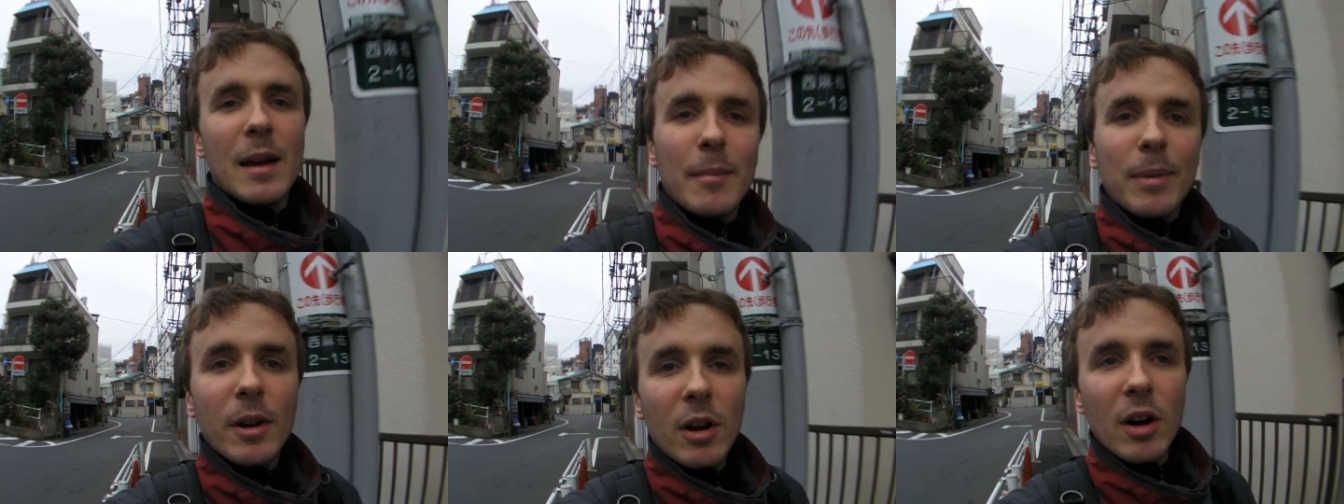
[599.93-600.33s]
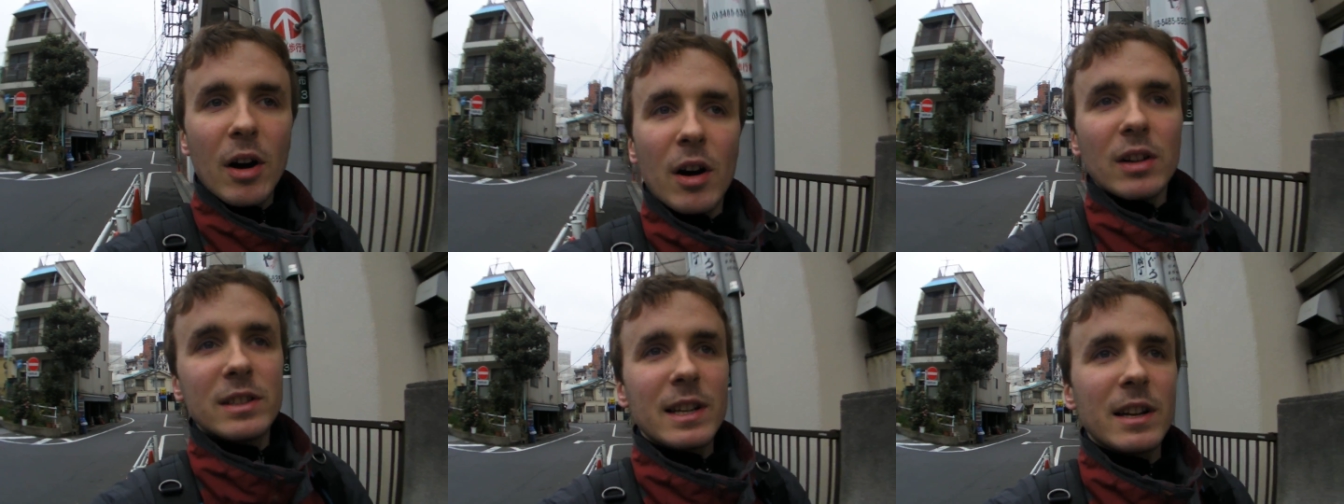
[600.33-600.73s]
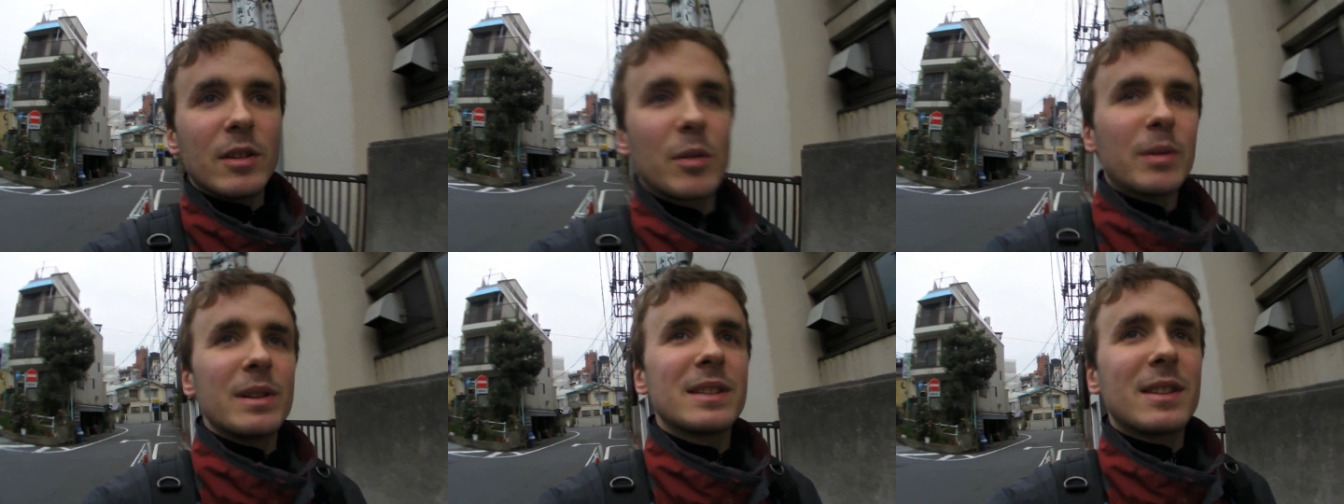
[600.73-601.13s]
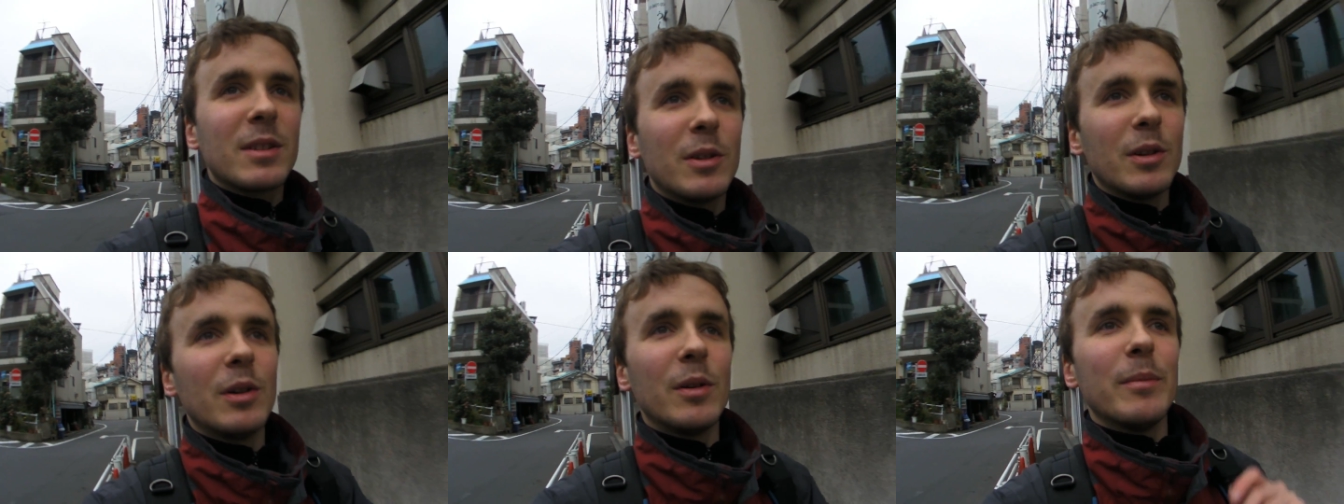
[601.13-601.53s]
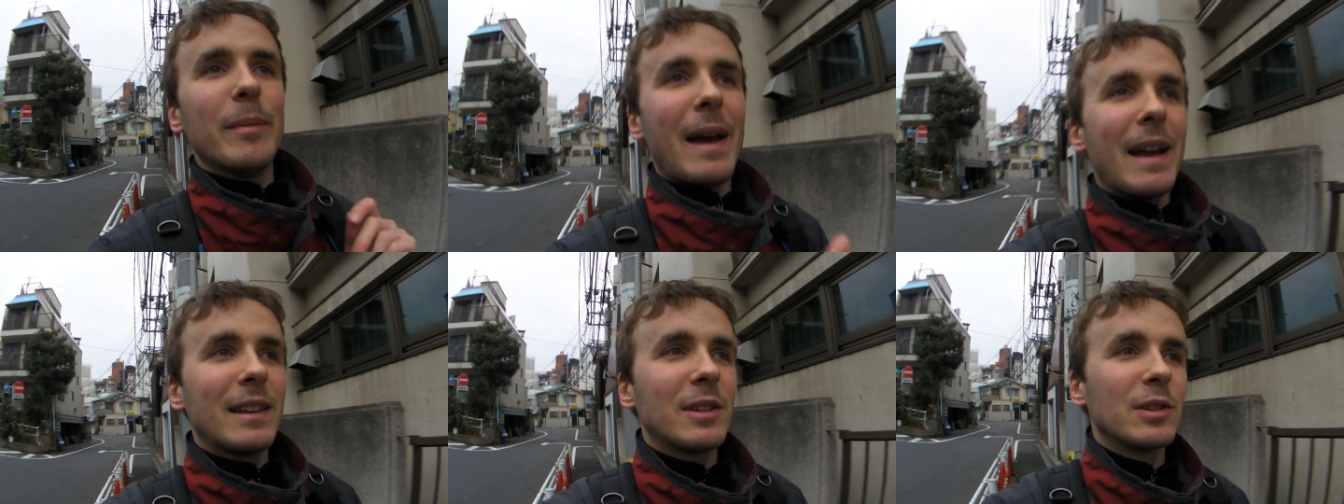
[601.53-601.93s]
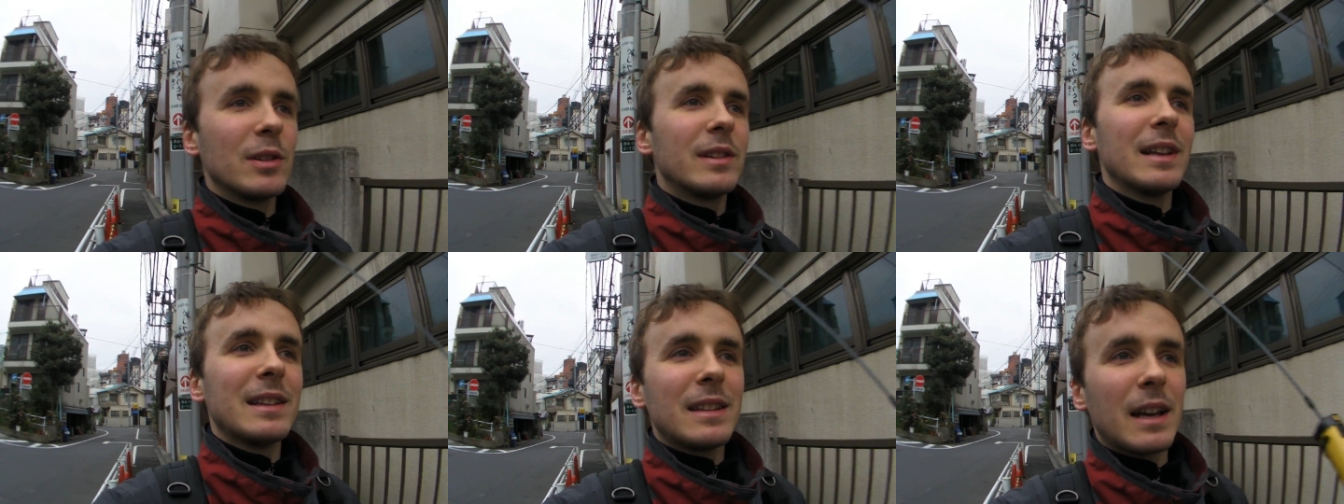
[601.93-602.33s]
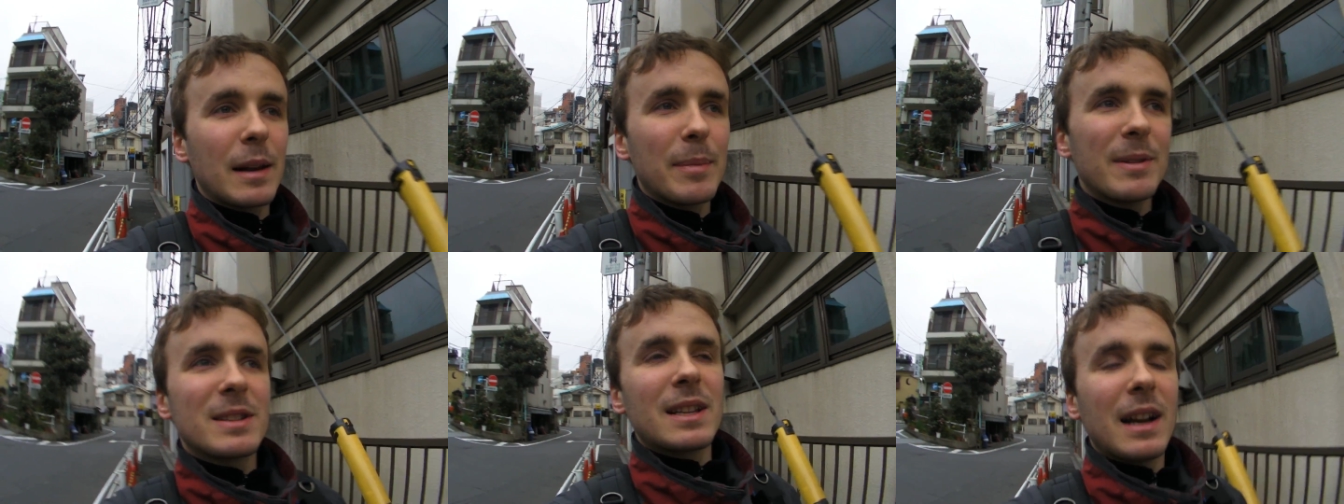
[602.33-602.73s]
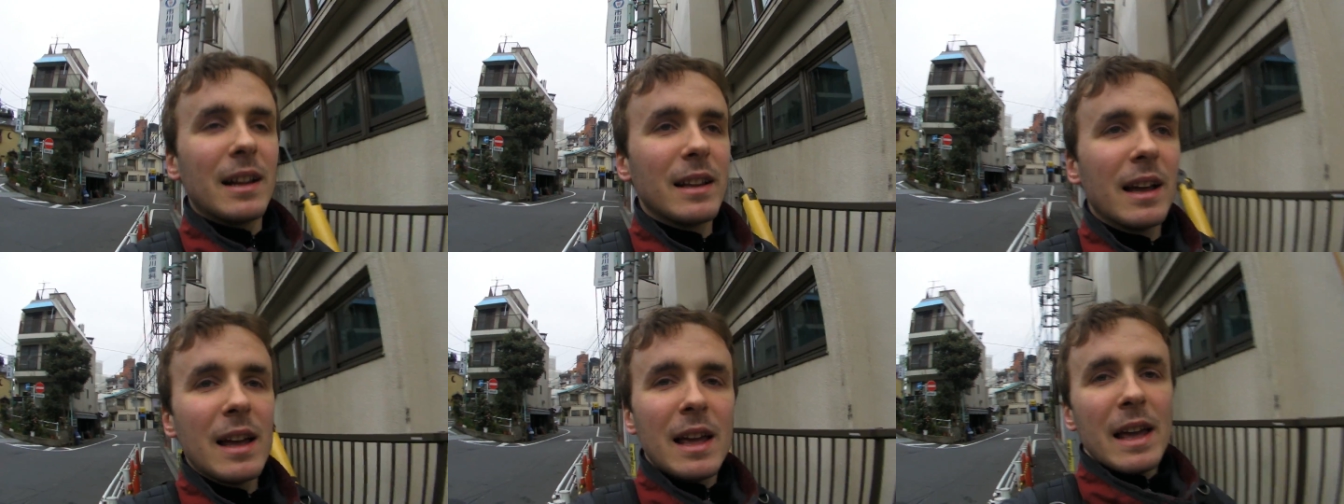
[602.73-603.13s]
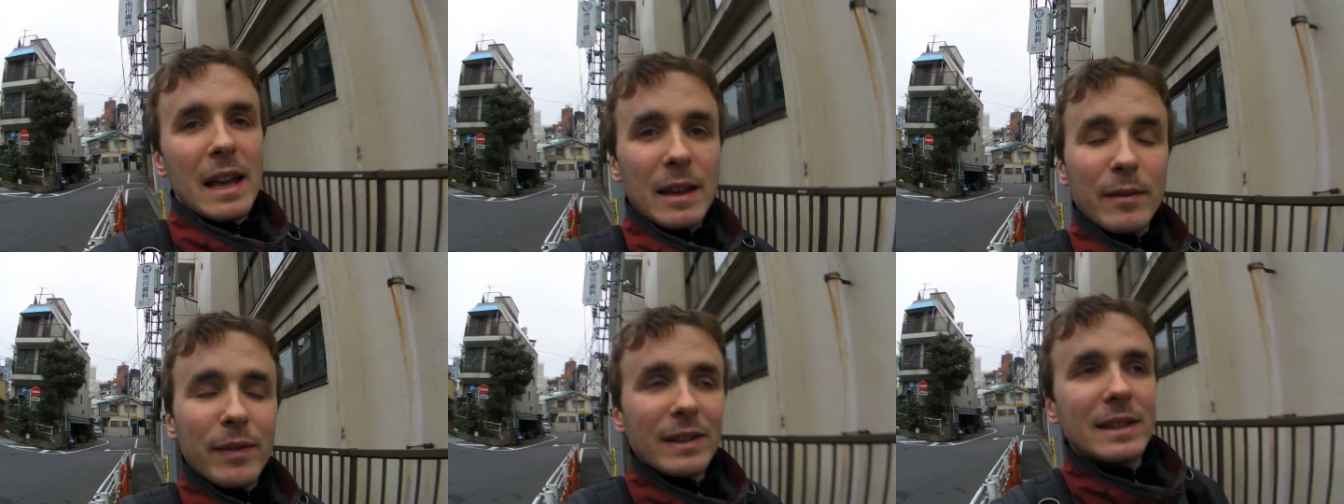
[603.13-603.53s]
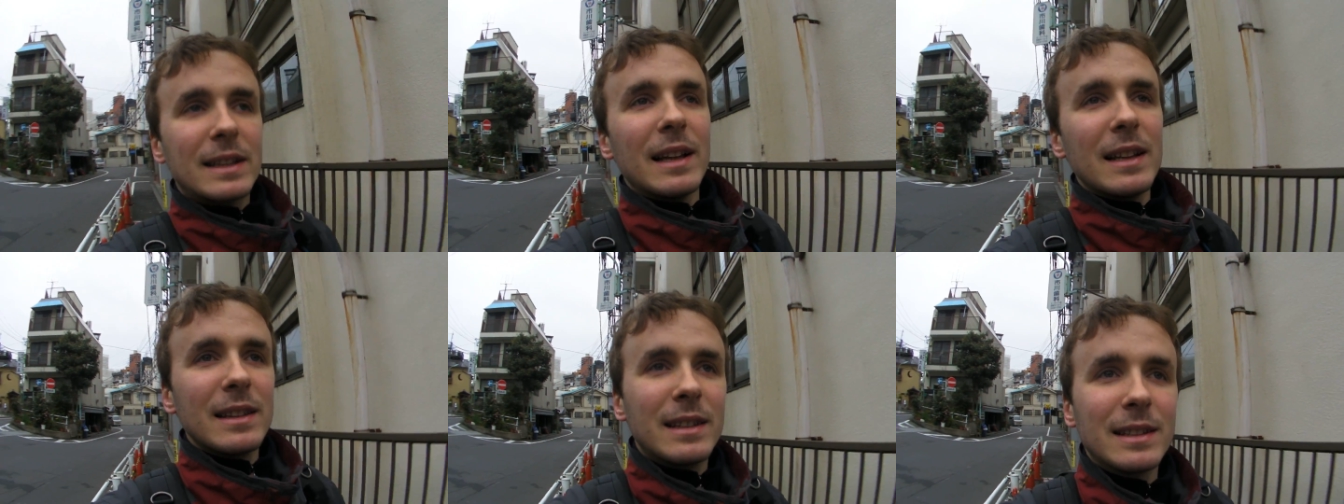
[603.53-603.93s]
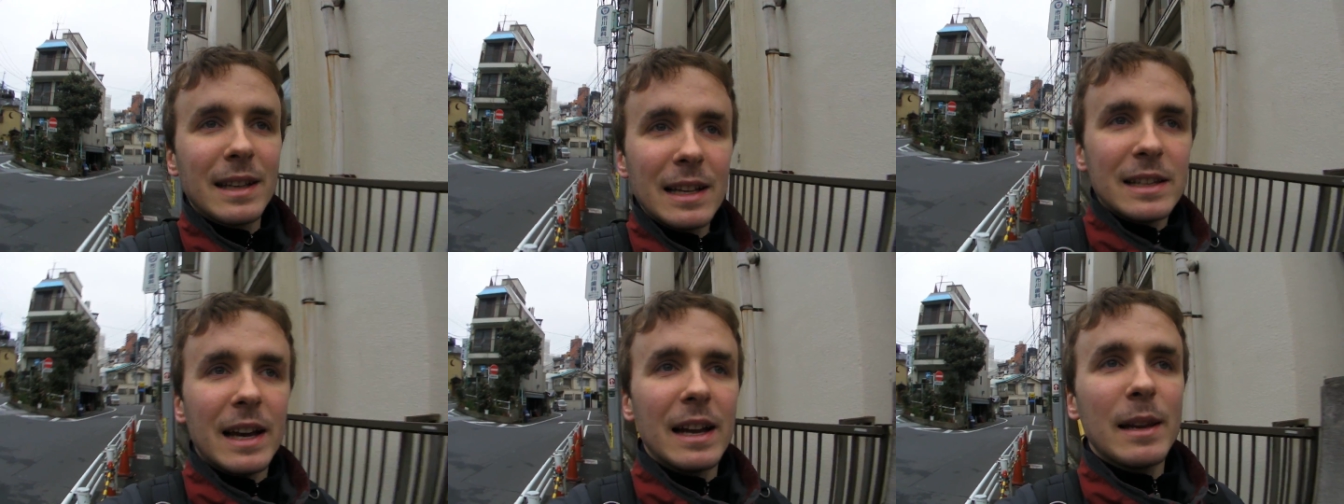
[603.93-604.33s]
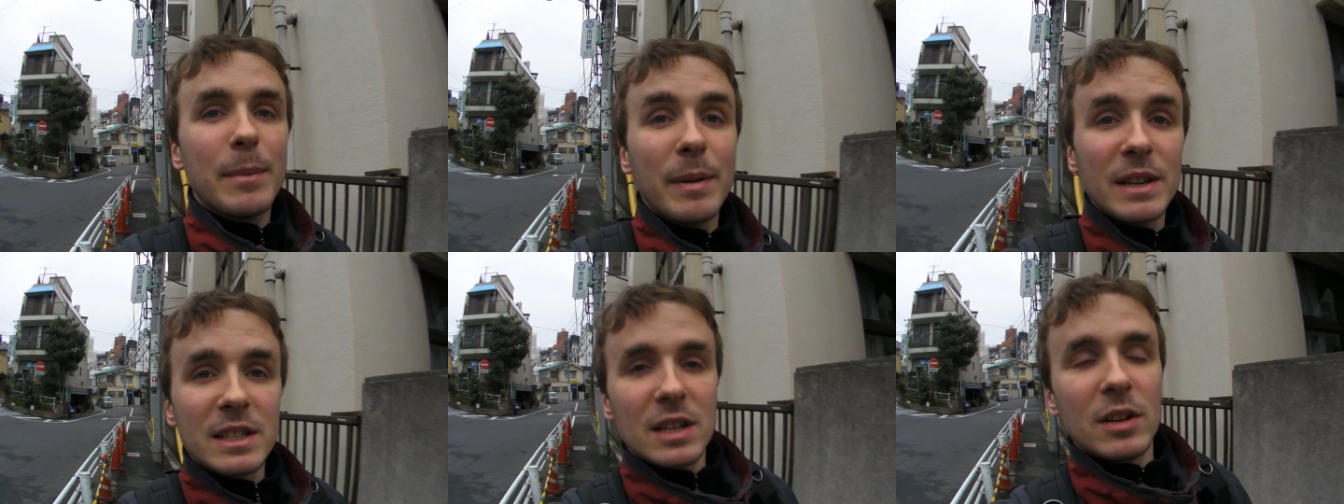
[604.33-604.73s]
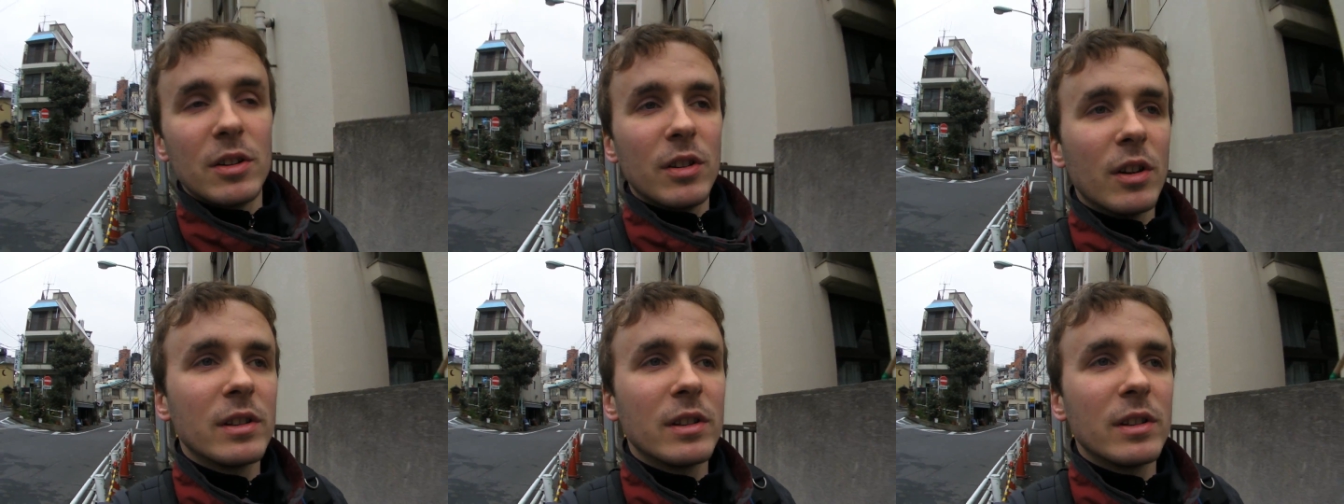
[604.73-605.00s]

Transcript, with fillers: però hanno questo metodo di andare per strada infatti tanti italiani pensano no